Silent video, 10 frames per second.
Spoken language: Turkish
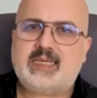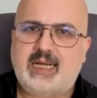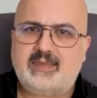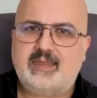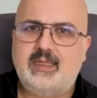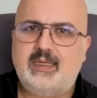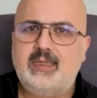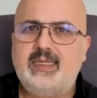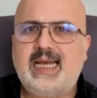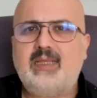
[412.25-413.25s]

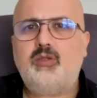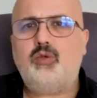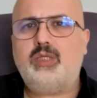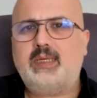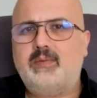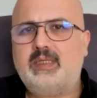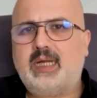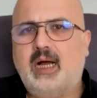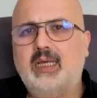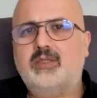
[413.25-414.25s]
katkılarını kendi ülkemizde
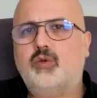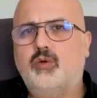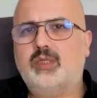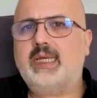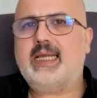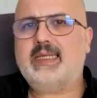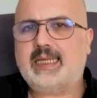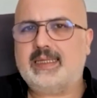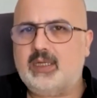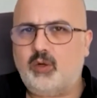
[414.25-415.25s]
az da olsa
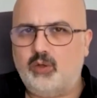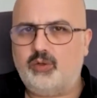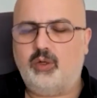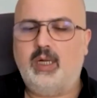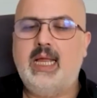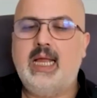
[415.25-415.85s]
yazanlar oldu.